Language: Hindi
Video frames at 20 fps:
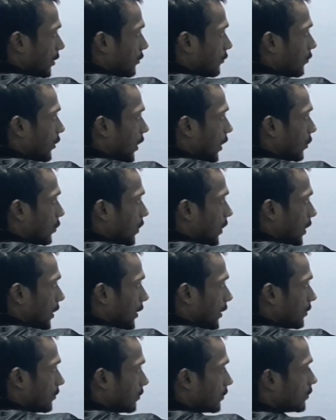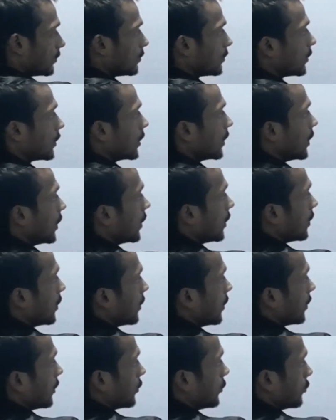वाल वन है
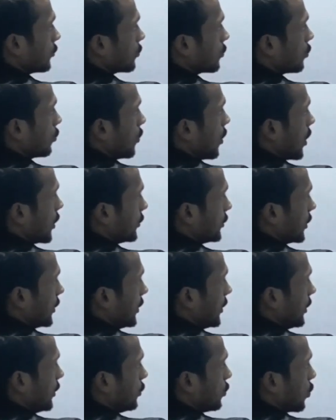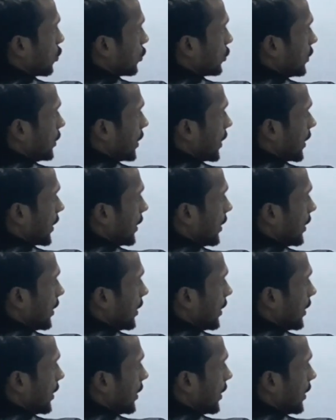इसको हॉर्जेंटली थ्रो किया गया